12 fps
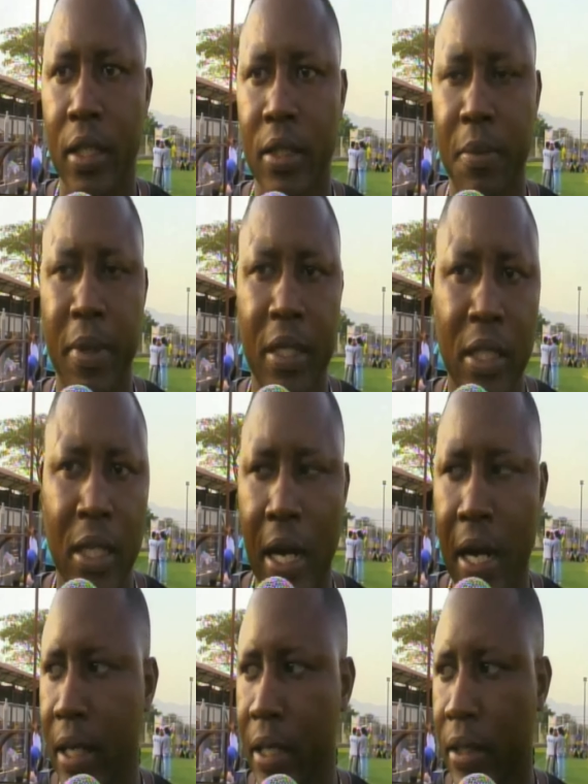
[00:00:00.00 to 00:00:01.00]
ser
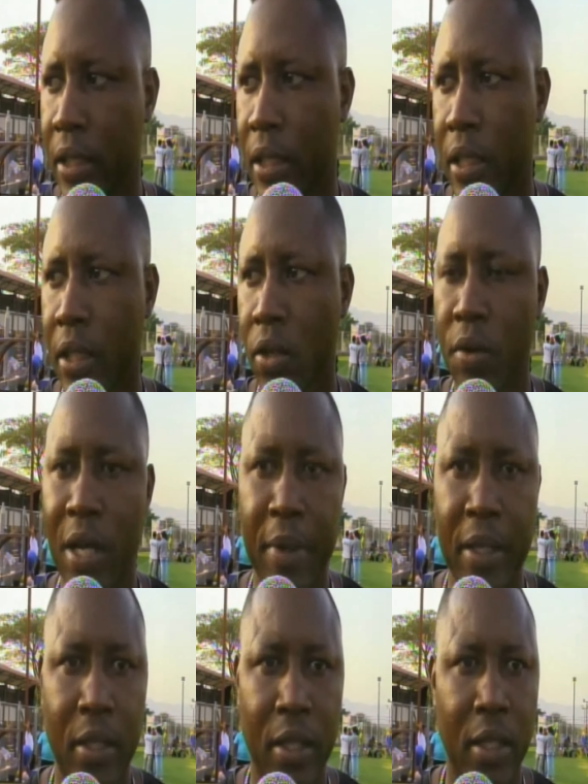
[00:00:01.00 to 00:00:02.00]
verticales y,
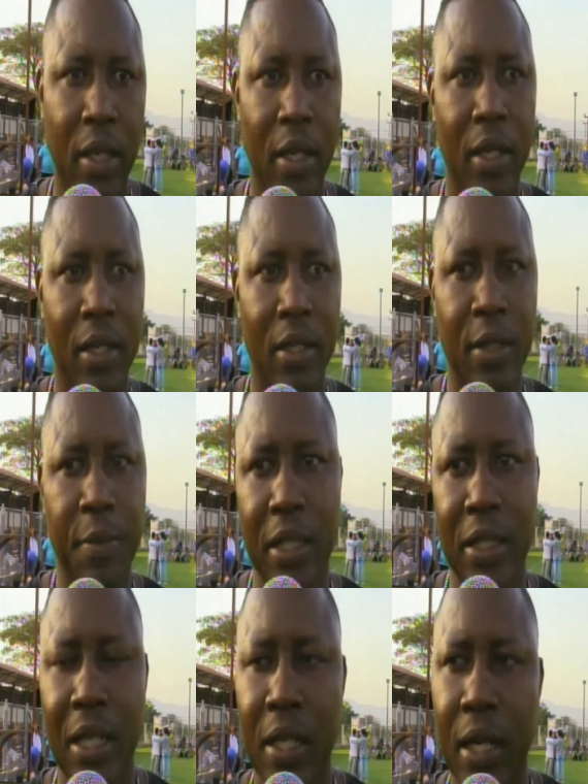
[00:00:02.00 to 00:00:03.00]
obviamente siempre
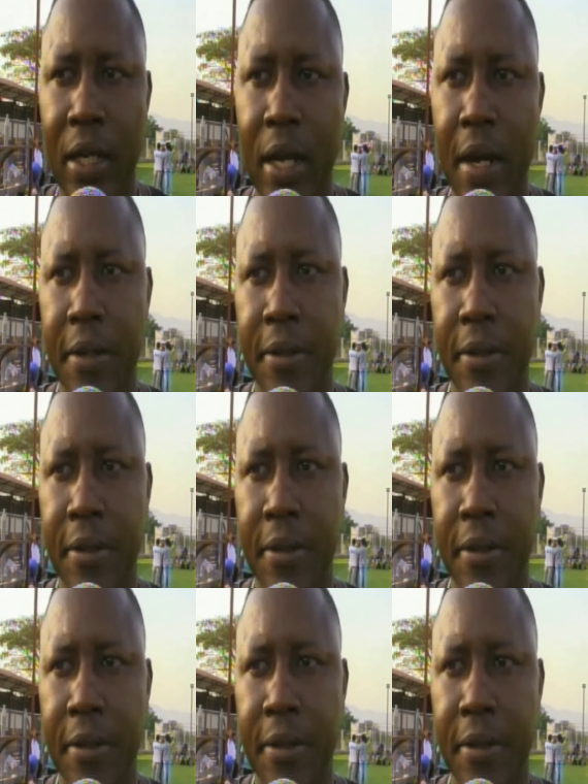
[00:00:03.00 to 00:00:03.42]
tratar de ganar.